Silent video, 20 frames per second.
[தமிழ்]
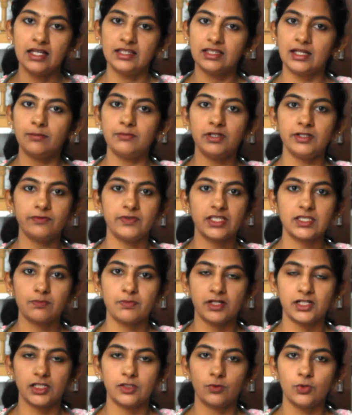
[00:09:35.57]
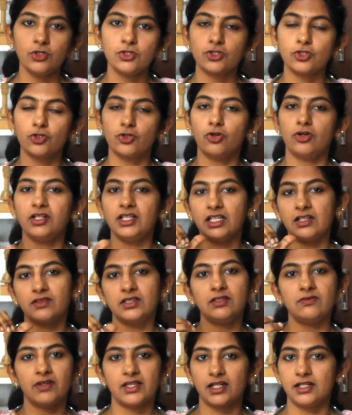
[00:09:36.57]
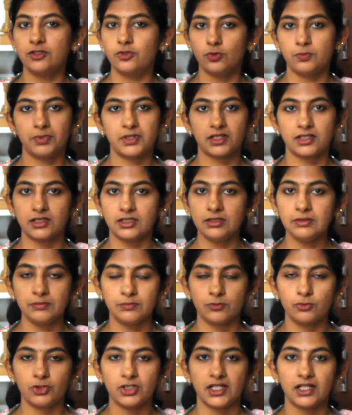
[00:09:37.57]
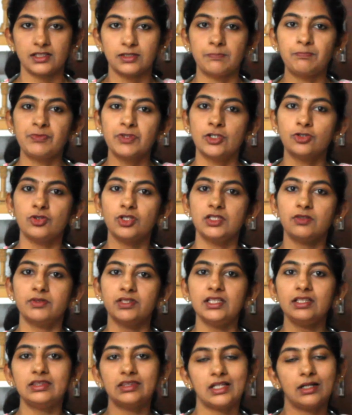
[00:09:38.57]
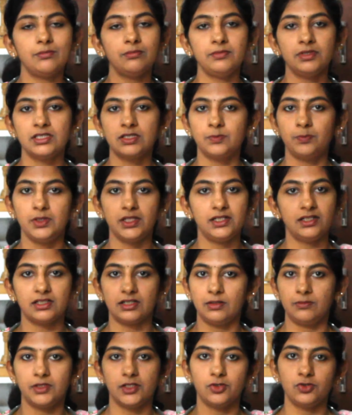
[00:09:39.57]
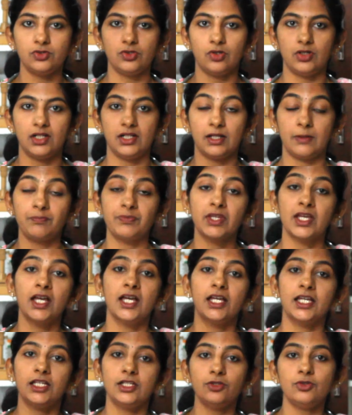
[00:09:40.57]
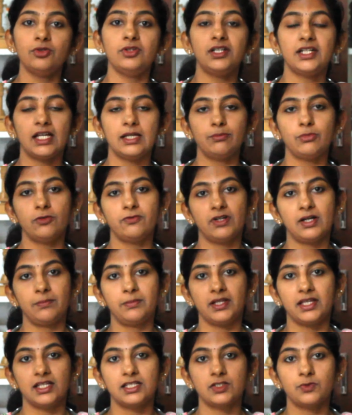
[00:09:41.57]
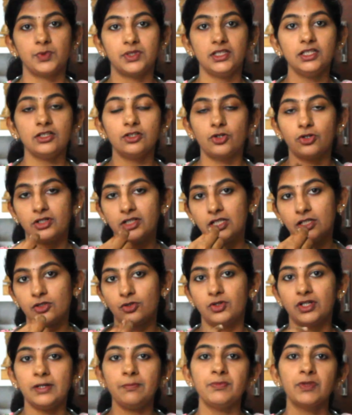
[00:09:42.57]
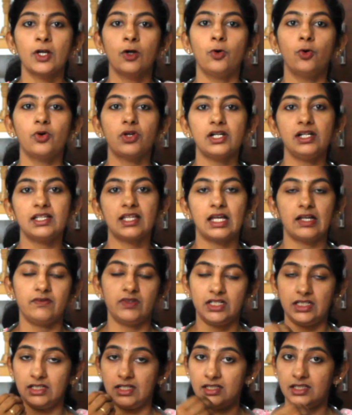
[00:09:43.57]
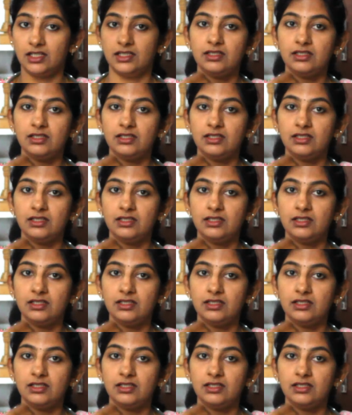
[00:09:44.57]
தம்பில் ஃபிக்ஸ் பண்ணிடுவோம் ஸோ குழந்தைங்க வந்து விரல் சூப்பரத்துக்கு முடியாது ஸோ இது வந்து தம் ஸ்பிளிண்ட் அப்படின்னு சொல்லலாம் இன்னொரு டைப் ஆஃப் அப்ளையன்ஸ் வந்து குழந்தைங்களோட ஓரல் கேவிட்டி அதாவது